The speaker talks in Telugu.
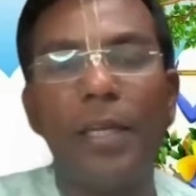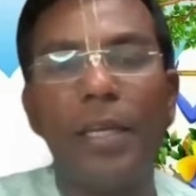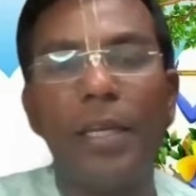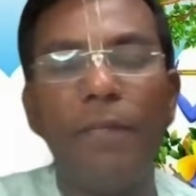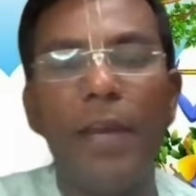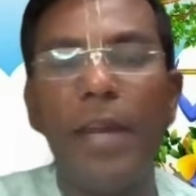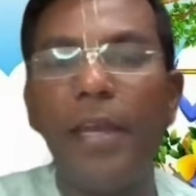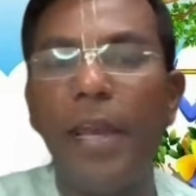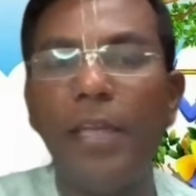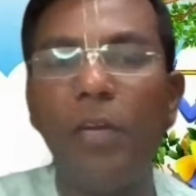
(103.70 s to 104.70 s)
తనకి వేరే
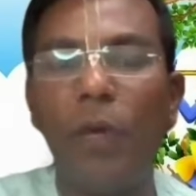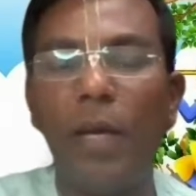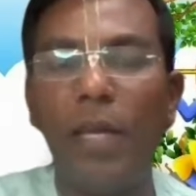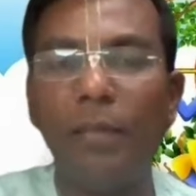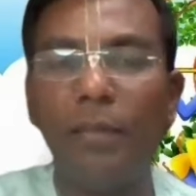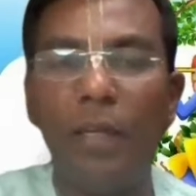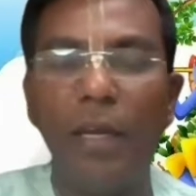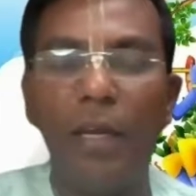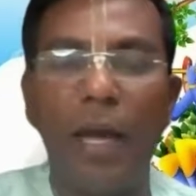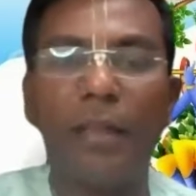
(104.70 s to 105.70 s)
ఏది కూడా
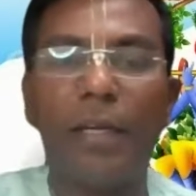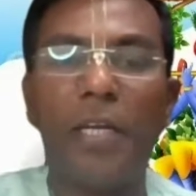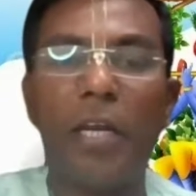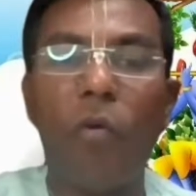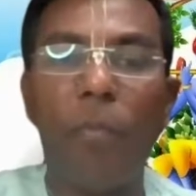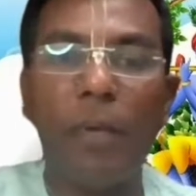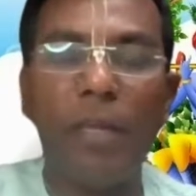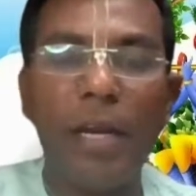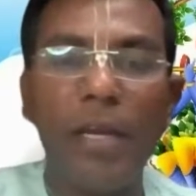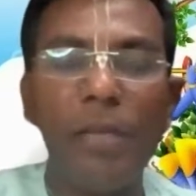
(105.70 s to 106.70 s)
అంతకంటే
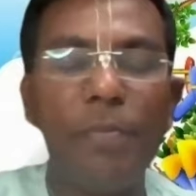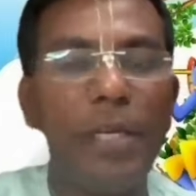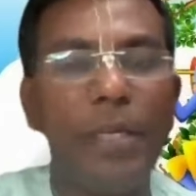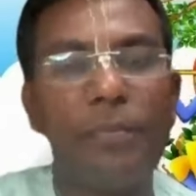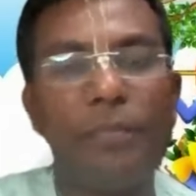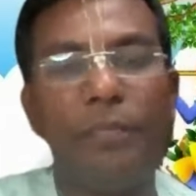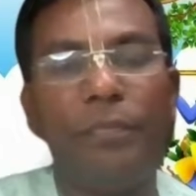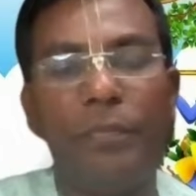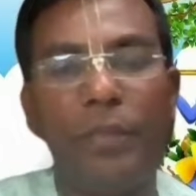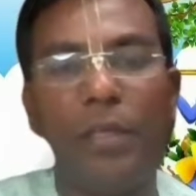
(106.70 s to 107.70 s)
గొప్పది అని అనిపించలేదు
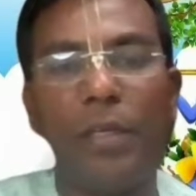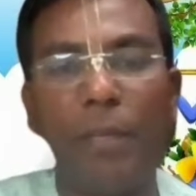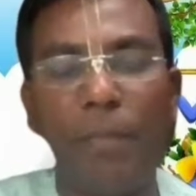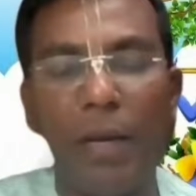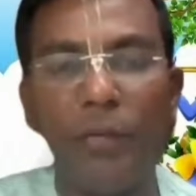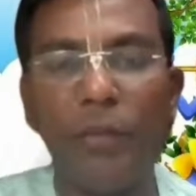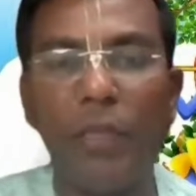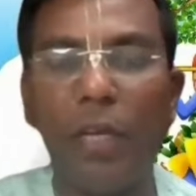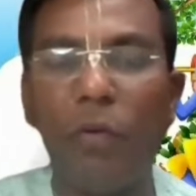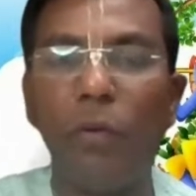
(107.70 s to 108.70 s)
అందుకనే
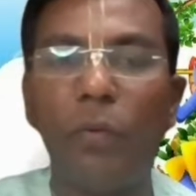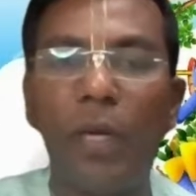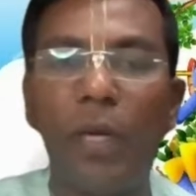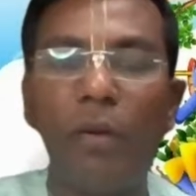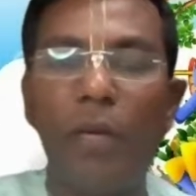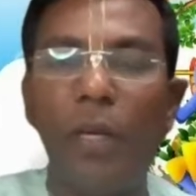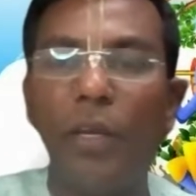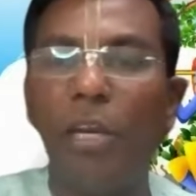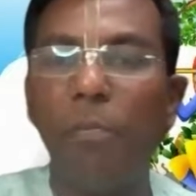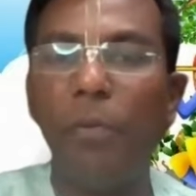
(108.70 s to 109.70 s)
భగవంతుని ఏం కోరుకుంటారు
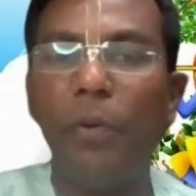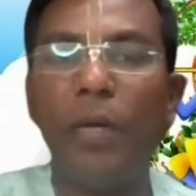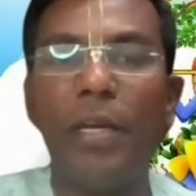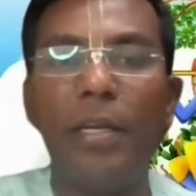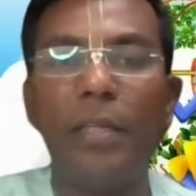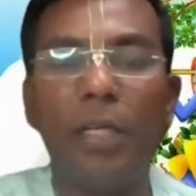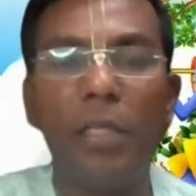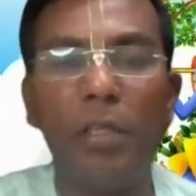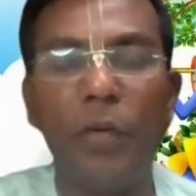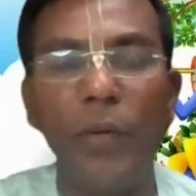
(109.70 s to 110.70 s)
ఎప్పుడూ నేను నీ
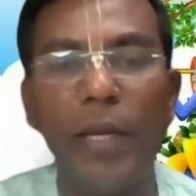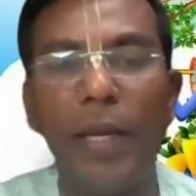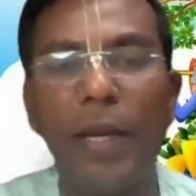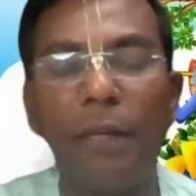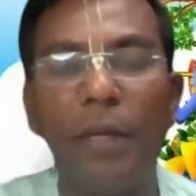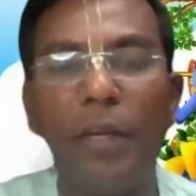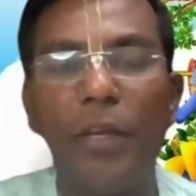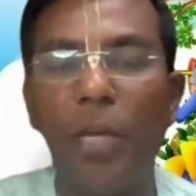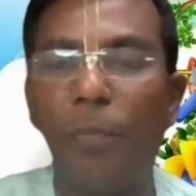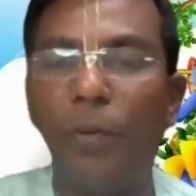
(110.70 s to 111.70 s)
సన్నిధిలో ఉండేలా
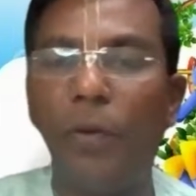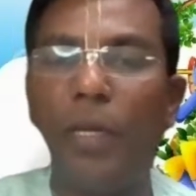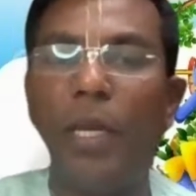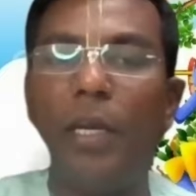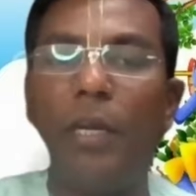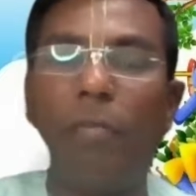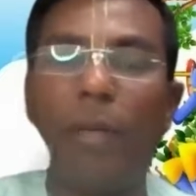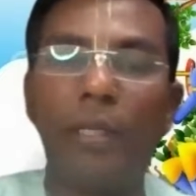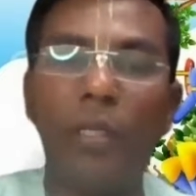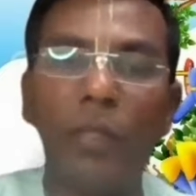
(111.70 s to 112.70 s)
ఎప్పుడూ నేను నీకు
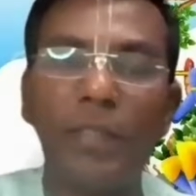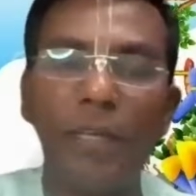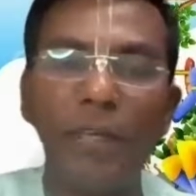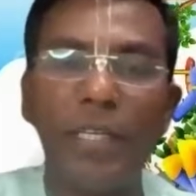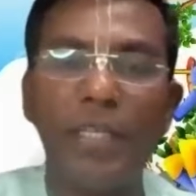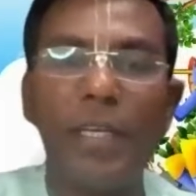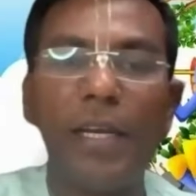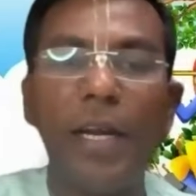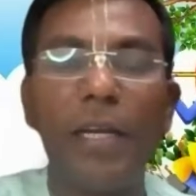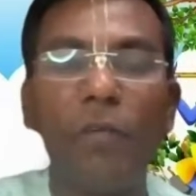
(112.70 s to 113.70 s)
భక్తియుత సేవ చేసే
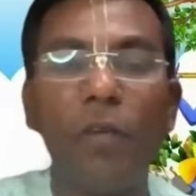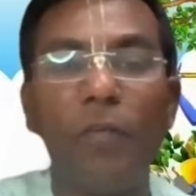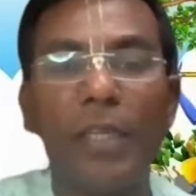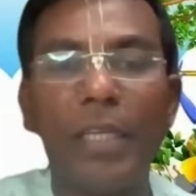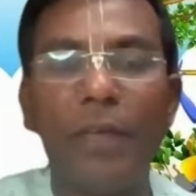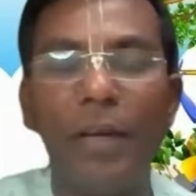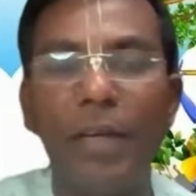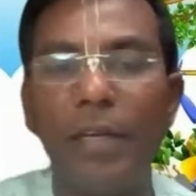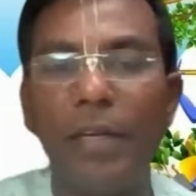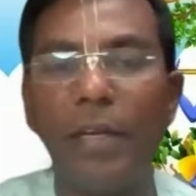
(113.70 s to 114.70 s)
లాంటి ఒక
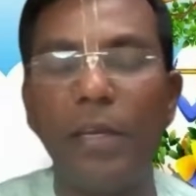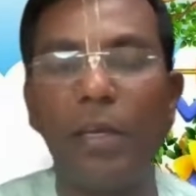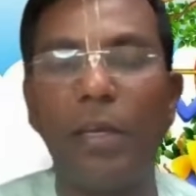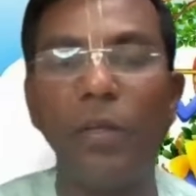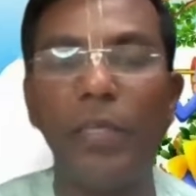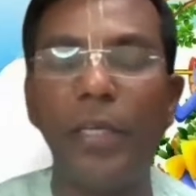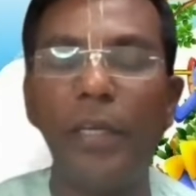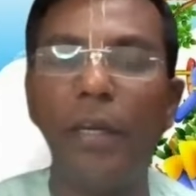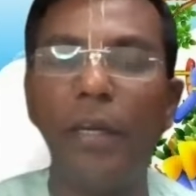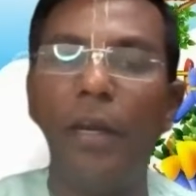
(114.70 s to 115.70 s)
వాతావరణాన్ని నాకు
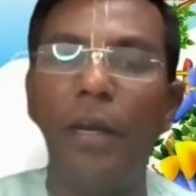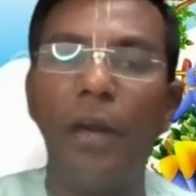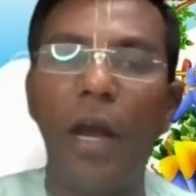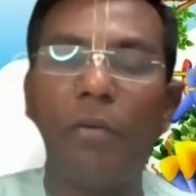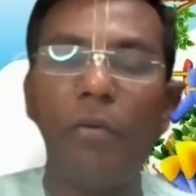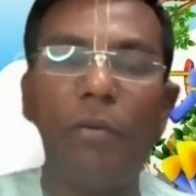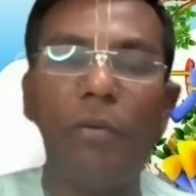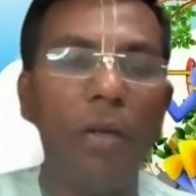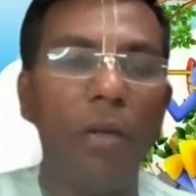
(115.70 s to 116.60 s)
కలుగజేయి నాకు